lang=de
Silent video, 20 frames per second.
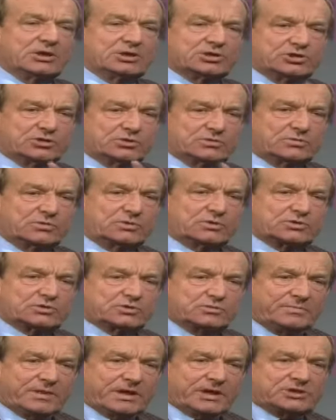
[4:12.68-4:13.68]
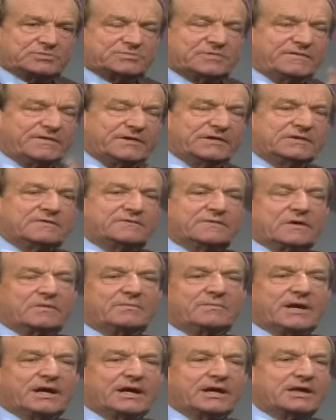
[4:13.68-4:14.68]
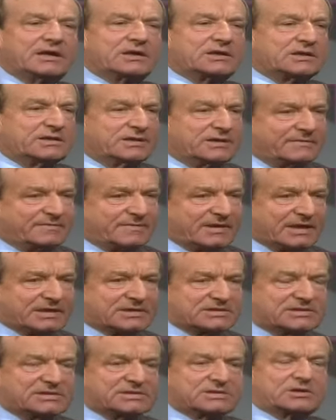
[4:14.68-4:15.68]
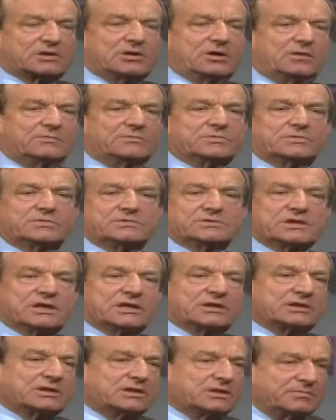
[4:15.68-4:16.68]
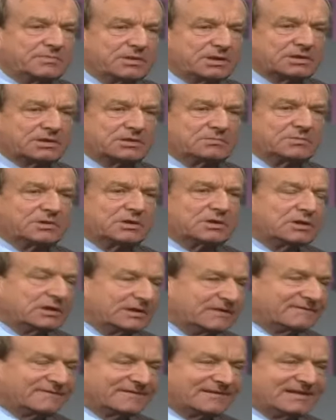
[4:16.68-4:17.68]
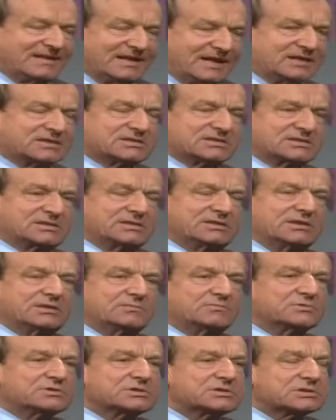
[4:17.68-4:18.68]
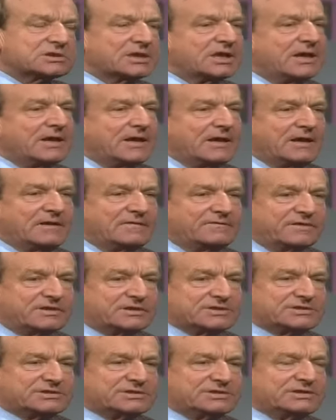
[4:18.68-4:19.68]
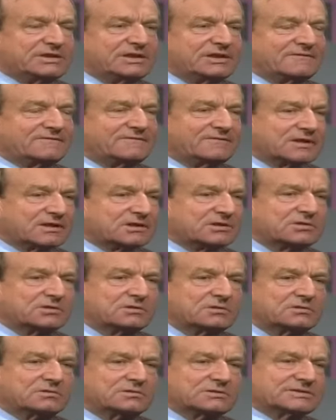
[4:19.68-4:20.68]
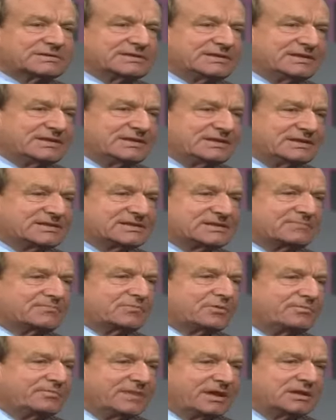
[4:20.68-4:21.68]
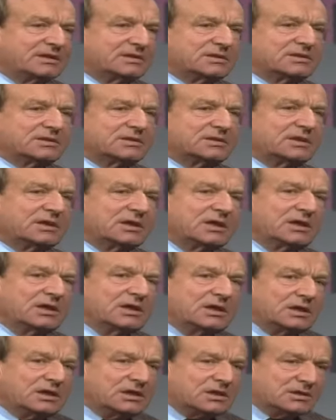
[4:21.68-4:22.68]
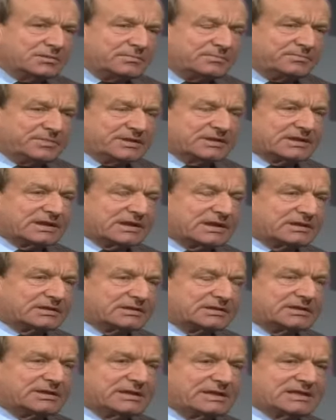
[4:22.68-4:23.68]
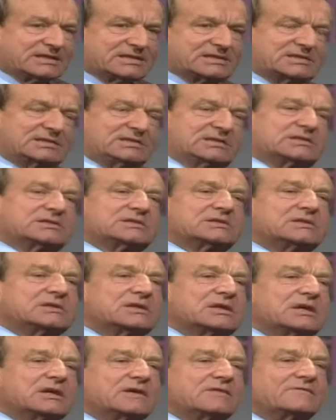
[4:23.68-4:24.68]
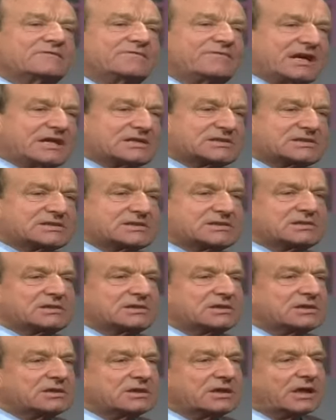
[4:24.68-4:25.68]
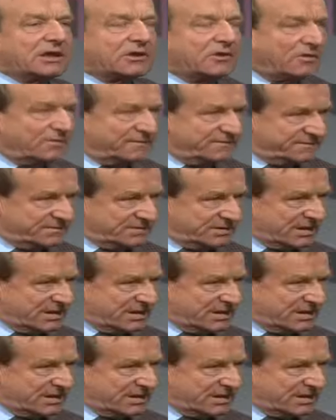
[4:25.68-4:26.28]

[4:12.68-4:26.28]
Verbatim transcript: Chirurg zum Beispiel, wenn die Frau Meier in der Praxis kommt und sagt, ich möchte mich liften lassen, ich muss verschiedene Faktoren in diesem Moment betrachten. Erstens, was erhofft